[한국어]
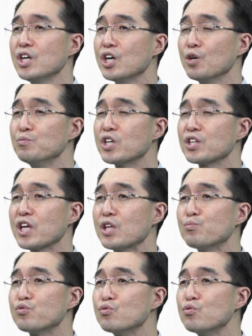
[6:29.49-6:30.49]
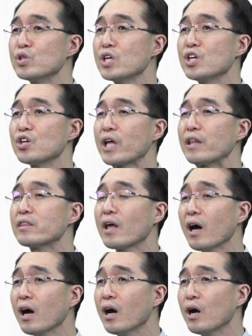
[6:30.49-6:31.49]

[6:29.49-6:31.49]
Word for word: 엄청난 부흥이 일어난다?